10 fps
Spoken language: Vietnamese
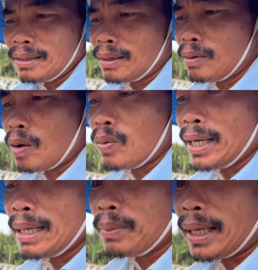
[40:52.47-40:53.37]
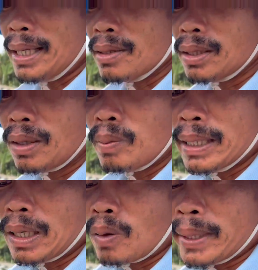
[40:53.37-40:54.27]
tại vì không phải em kỹ được đâu em
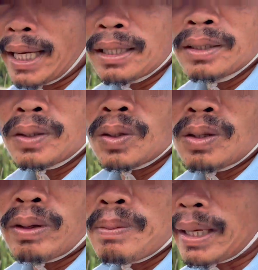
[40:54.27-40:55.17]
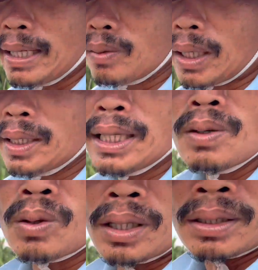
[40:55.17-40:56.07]
đi tới đâu em giác cái thước của nó không phải em kỹ đâu tại nó
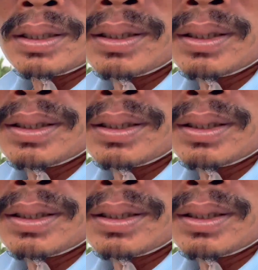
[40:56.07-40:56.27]
dính luôn rồi